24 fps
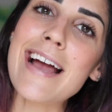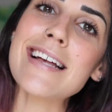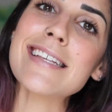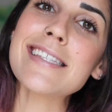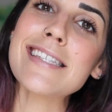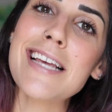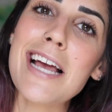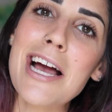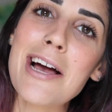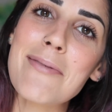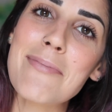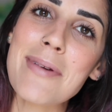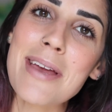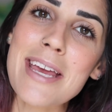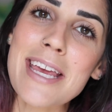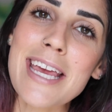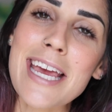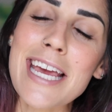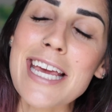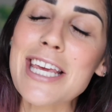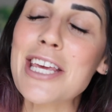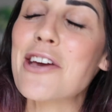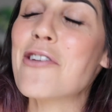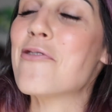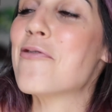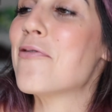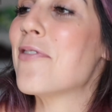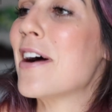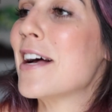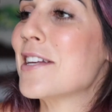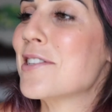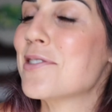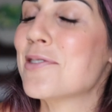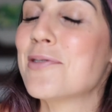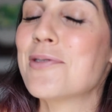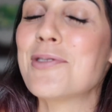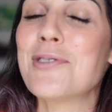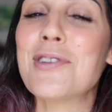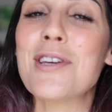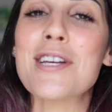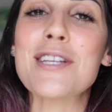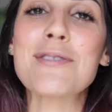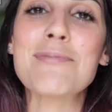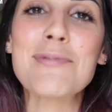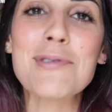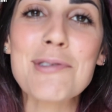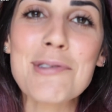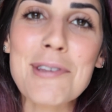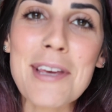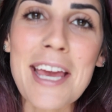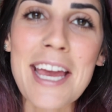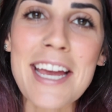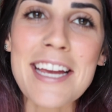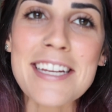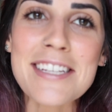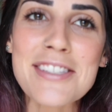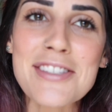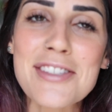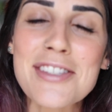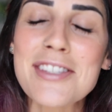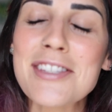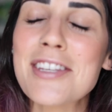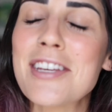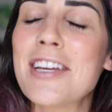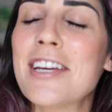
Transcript: essa é a make que eu faço nos dias muito quentes,